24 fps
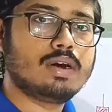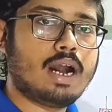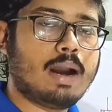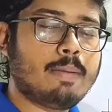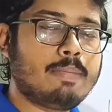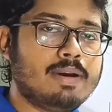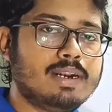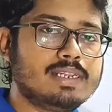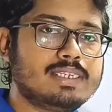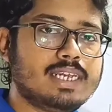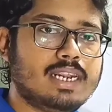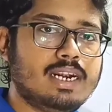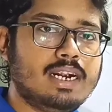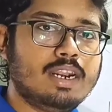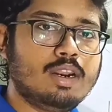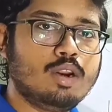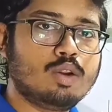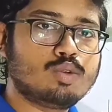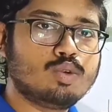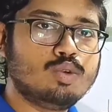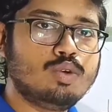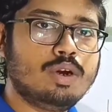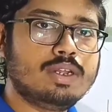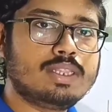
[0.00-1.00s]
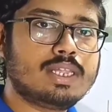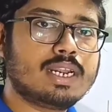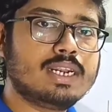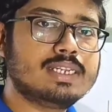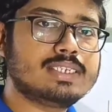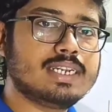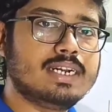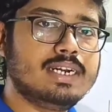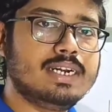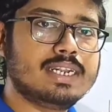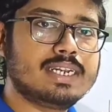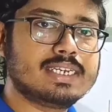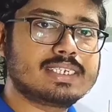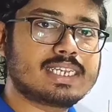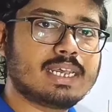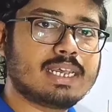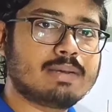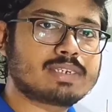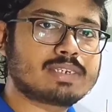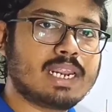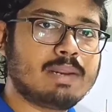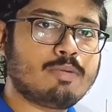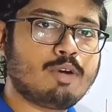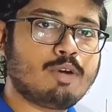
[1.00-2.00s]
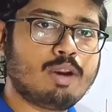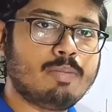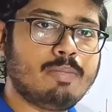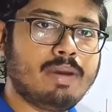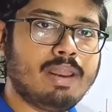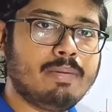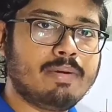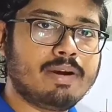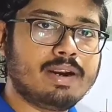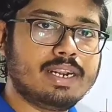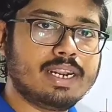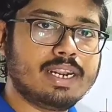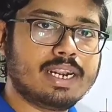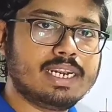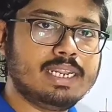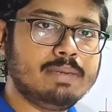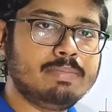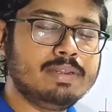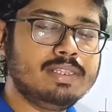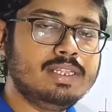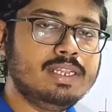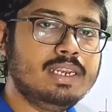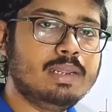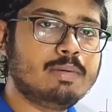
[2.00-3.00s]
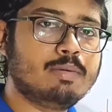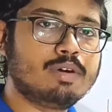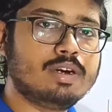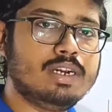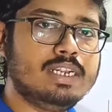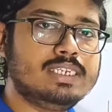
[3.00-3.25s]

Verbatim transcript: আপনারা চ্যানেল নতুন হয়ে থাকলে চ্যানেলটিকে সাবস্ক্রাইব করে বেল বাটনটিকে টিপে দিন এবং